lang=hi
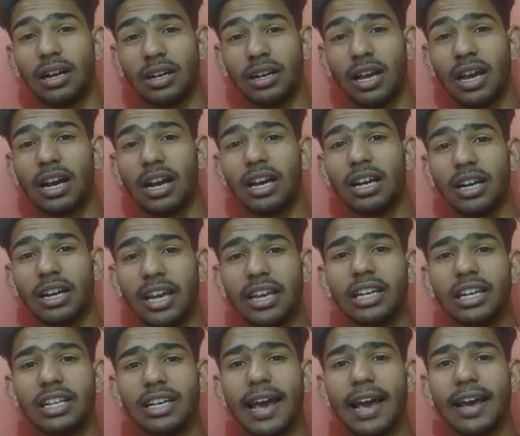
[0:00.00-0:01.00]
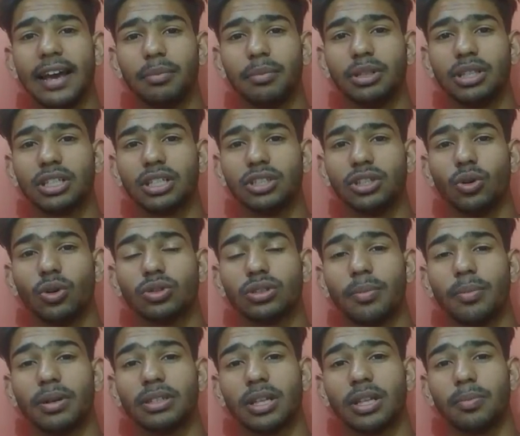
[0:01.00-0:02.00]
ने अगर नहीं लिया है अभी तक जियो
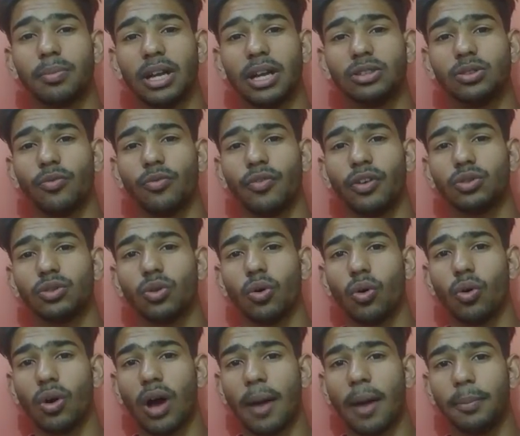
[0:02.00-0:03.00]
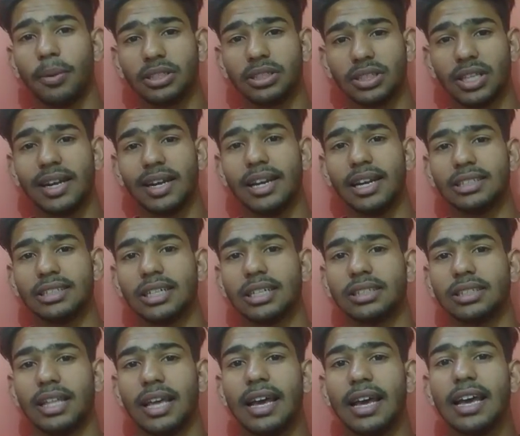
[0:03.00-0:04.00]
समर सरप्राइज ऑफर तो आप इस तरह ले
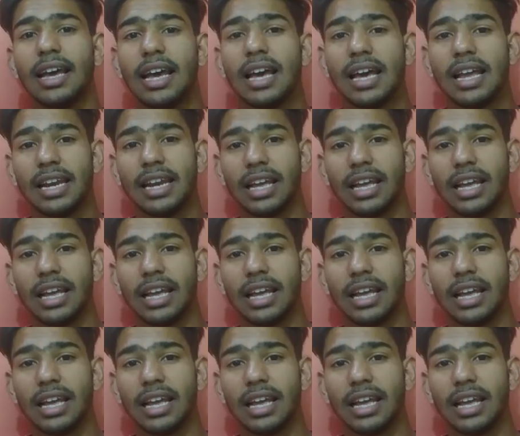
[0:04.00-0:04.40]
सकते हैं